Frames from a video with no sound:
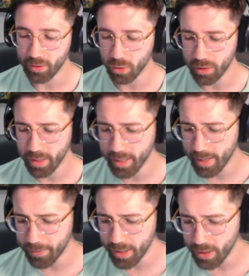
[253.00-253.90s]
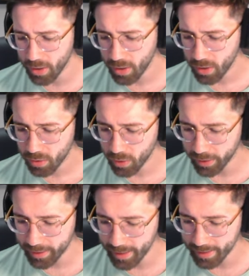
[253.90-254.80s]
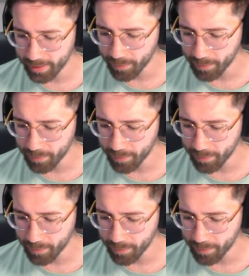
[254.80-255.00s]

no, tienes que abrir 200. Me